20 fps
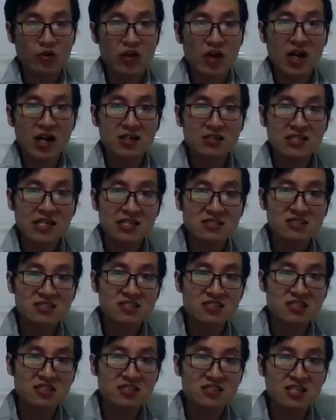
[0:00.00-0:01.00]
而是他自
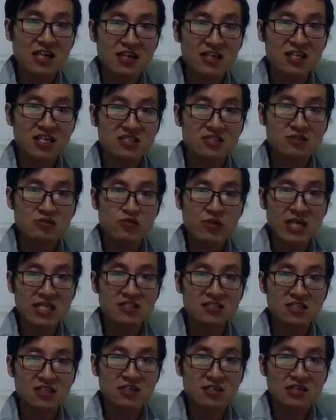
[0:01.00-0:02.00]
己这个利己原
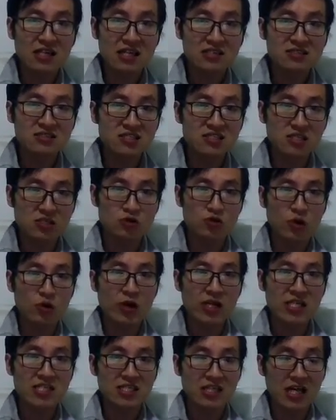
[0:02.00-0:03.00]
则，他自己循
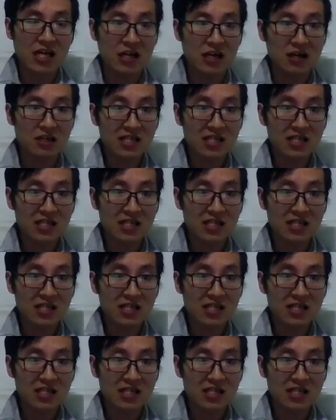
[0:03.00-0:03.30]
环起来了，